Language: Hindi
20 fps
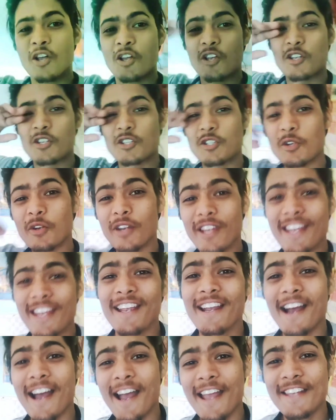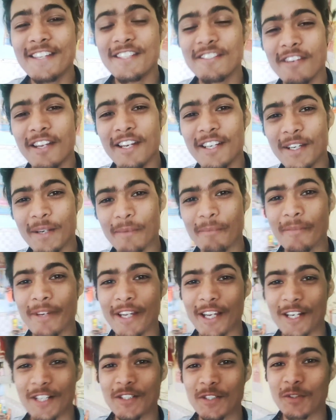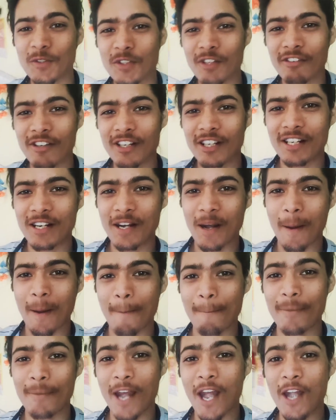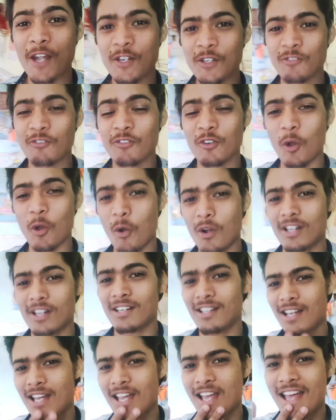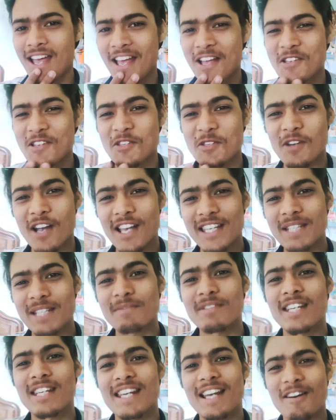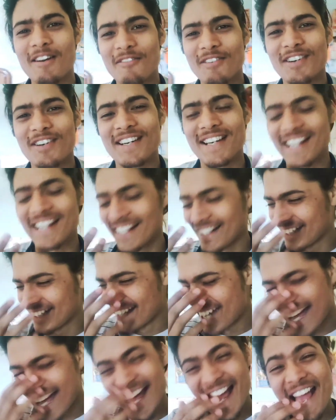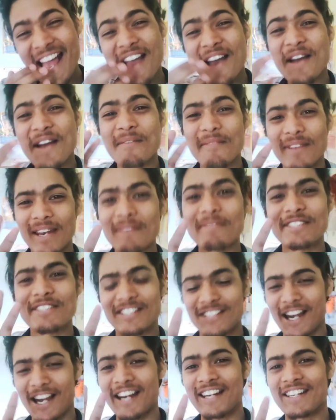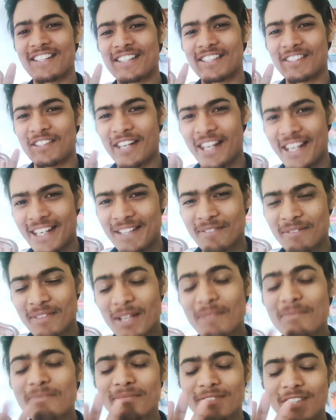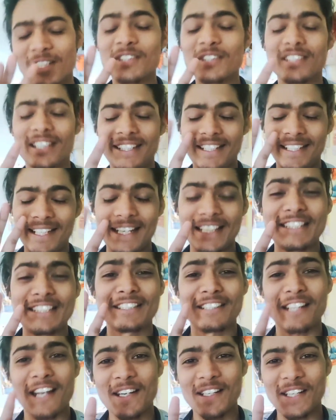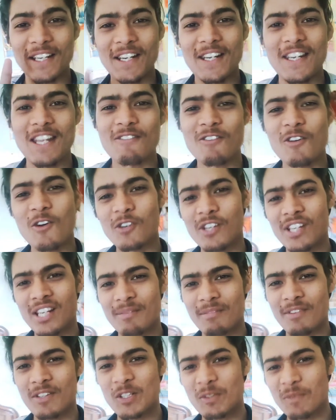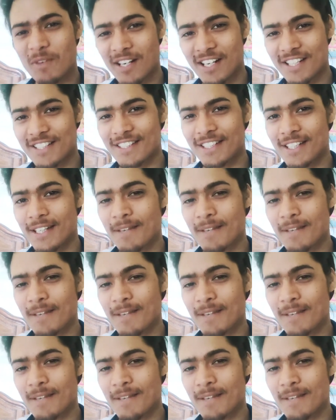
सो हे गाइस वेलकम बैक टू अवर ब्रांड न्यू ब्लॉग सो गाइस हमने अब मतलब स्टार्ट तो नहीं मतलब चलो चलो ठीक है स्टार्ट कर लिए व्लॉगिंग हमने दोबारा से